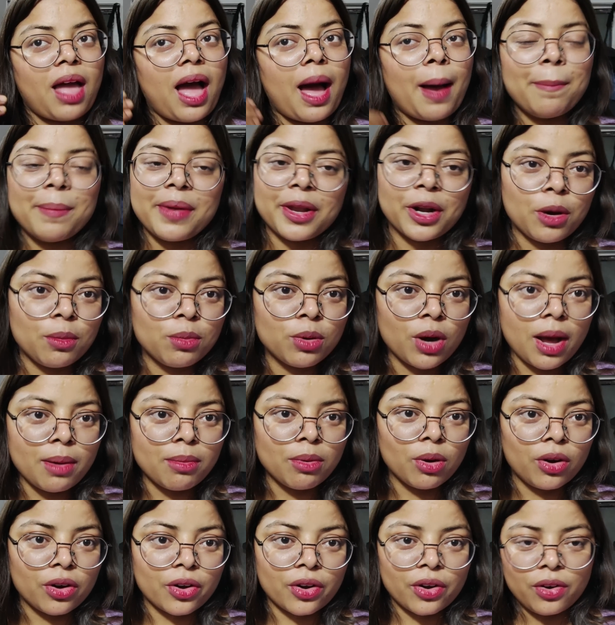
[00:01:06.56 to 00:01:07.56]
आप मेरे को बुरा
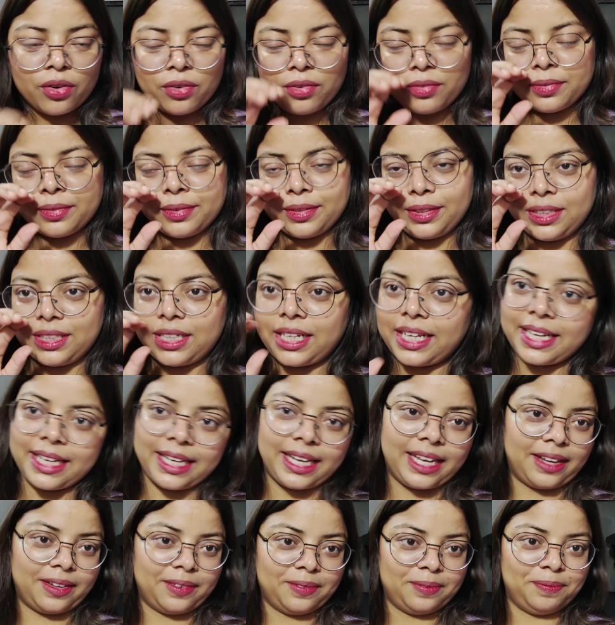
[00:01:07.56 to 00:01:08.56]
बोल रहे हो
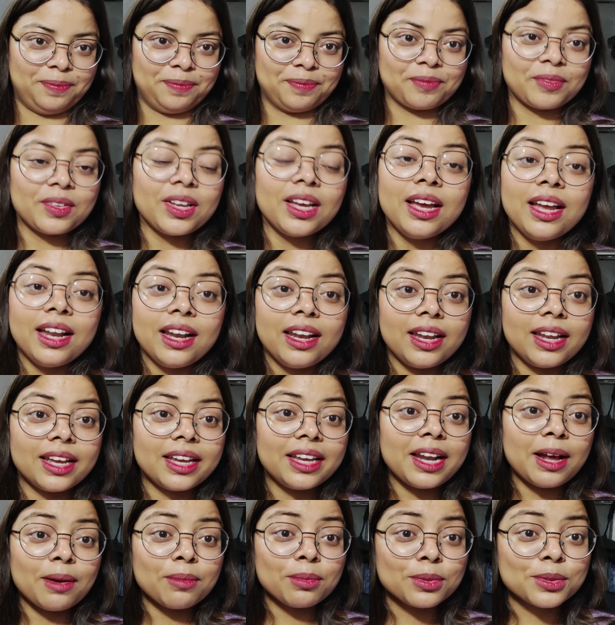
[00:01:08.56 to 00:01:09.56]
ठीक है
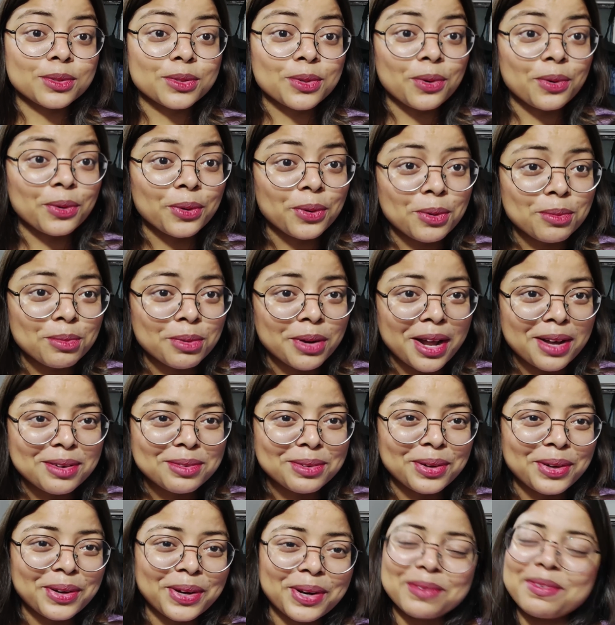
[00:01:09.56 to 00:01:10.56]
लेकिन आप उसको क्यों बुरा
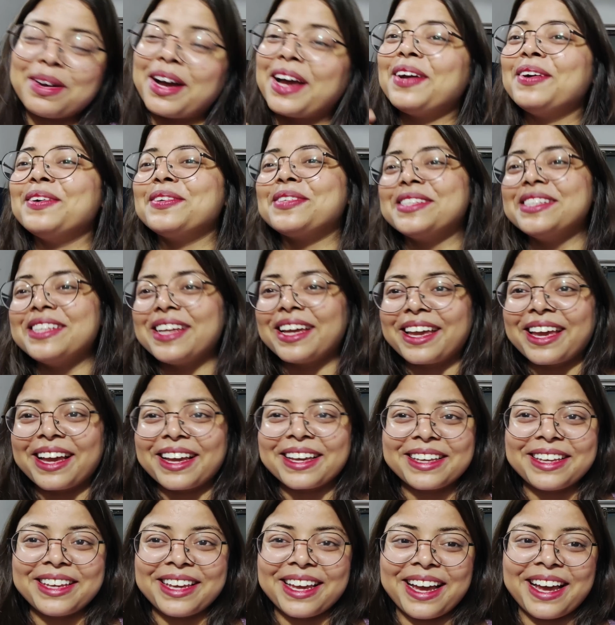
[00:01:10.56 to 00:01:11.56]
बोल रहे हो भाई उसने
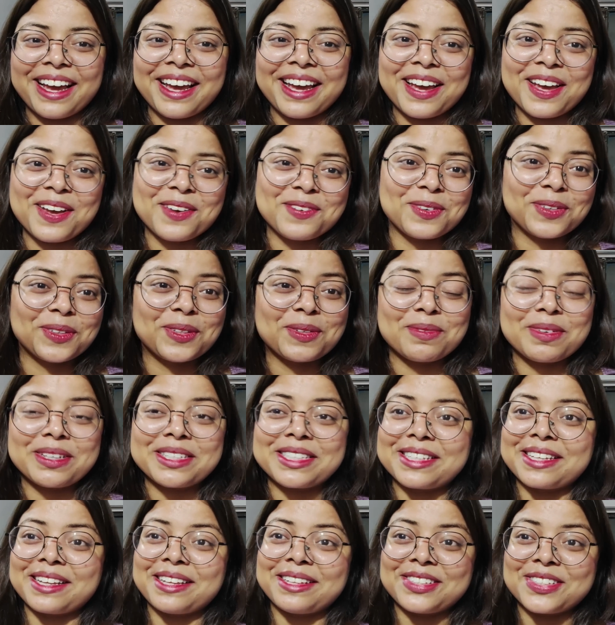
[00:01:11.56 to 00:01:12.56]
क्या किया है वो तो
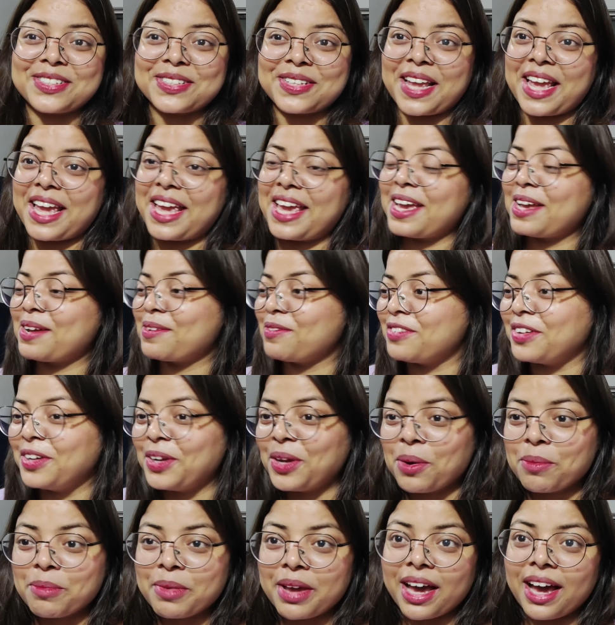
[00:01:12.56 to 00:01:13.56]
बस एक
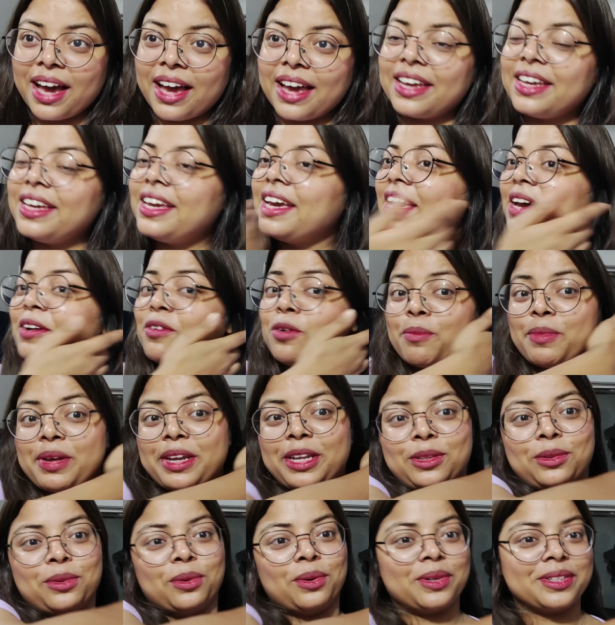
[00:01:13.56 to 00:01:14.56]
वीडियो में आई है वो
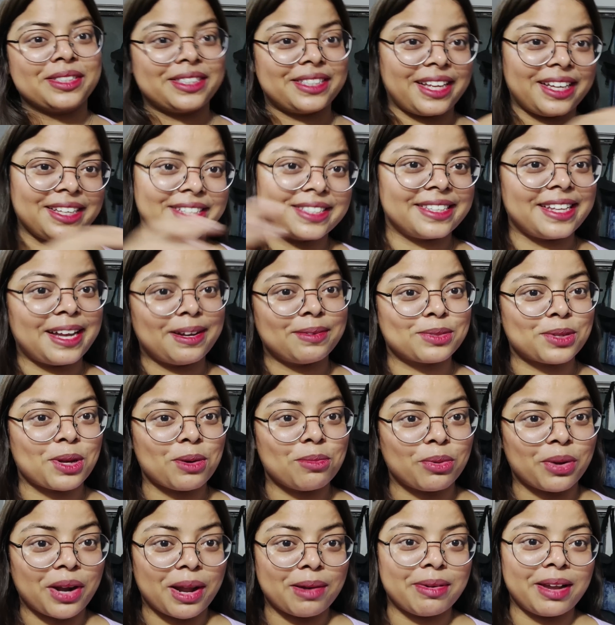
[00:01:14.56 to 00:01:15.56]
मेरी दोस्त है इसलिए आप
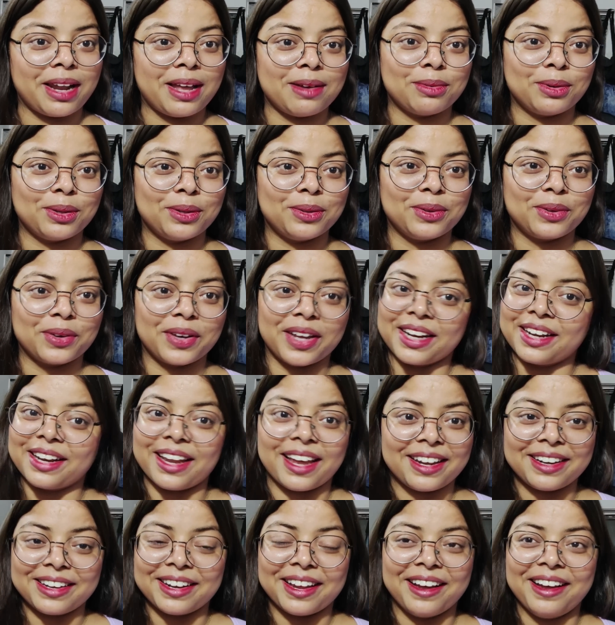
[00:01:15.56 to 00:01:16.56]
उसको बुरा भला बोल दोगे
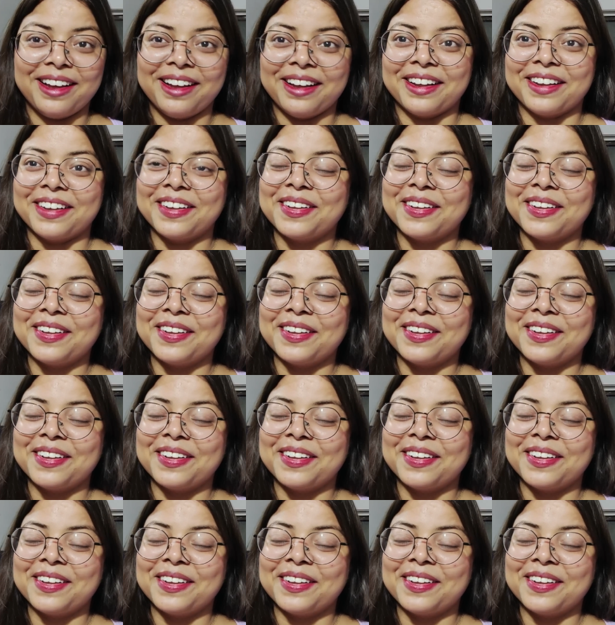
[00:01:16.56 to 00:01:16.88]
नहीं ना